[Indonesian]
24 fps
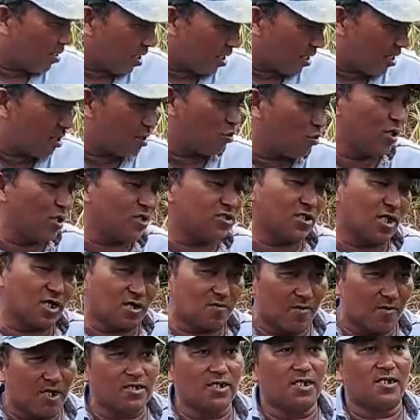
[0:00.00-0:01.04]
dari kuih
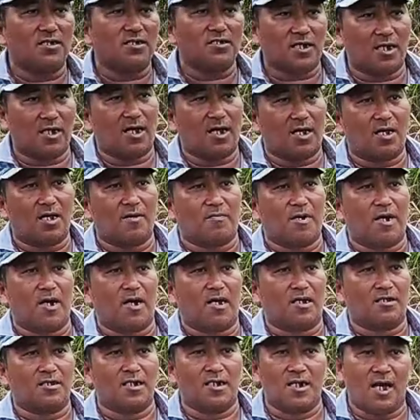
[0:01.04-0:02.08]
cakar baja yang saya
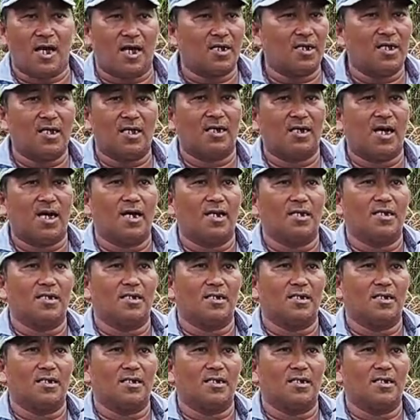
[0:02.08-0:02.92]
harapkan. Tidak ada yang lain.